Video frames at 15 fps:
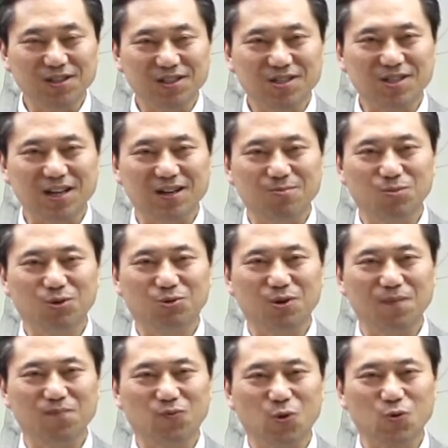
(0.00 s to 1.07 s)
그
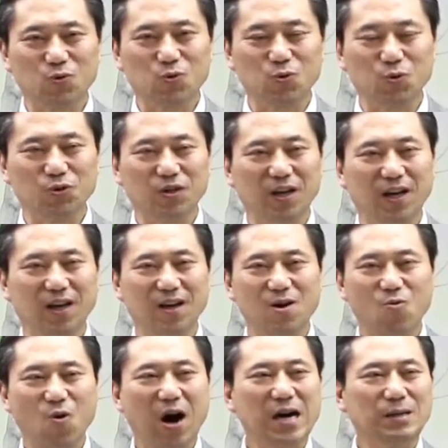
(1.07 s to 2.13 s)
잘못된 독소들의
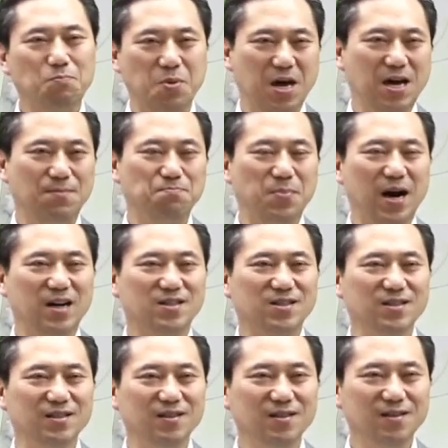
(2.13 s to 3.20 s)
황폐한
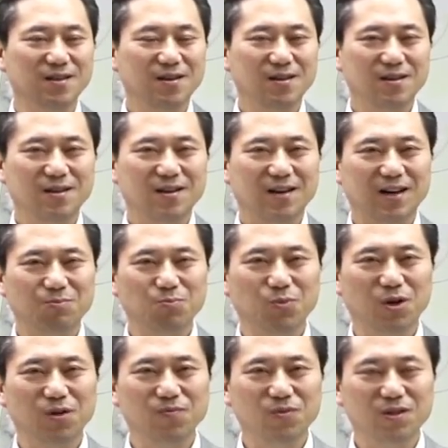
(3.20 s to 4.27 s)
밭은
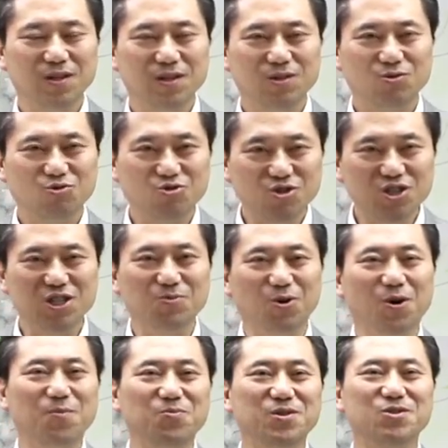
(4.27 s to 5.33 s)
한번 뒤집어
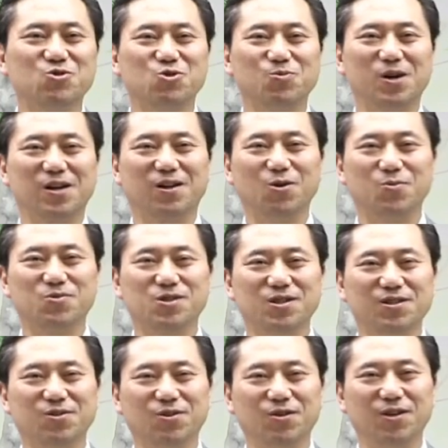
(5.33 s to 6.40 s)
엎는 수밖에
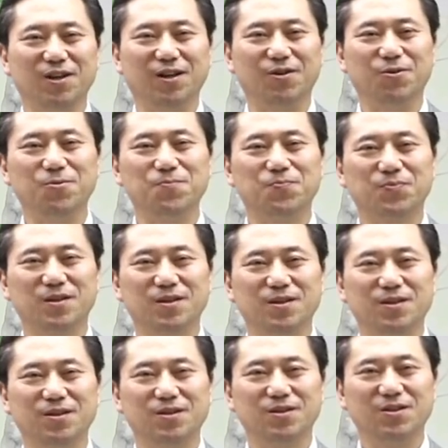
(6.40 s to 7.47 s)
없을 것
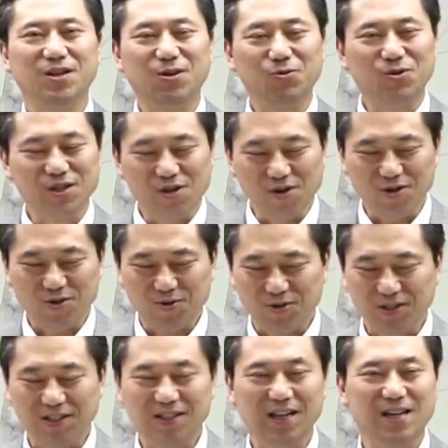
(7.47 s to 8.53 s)
그리고 그것으로
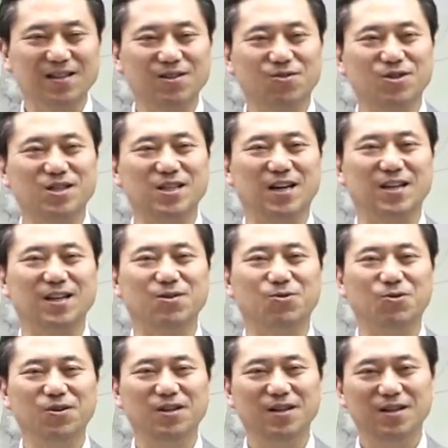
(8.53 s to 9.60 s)
끝나는 것이 아니고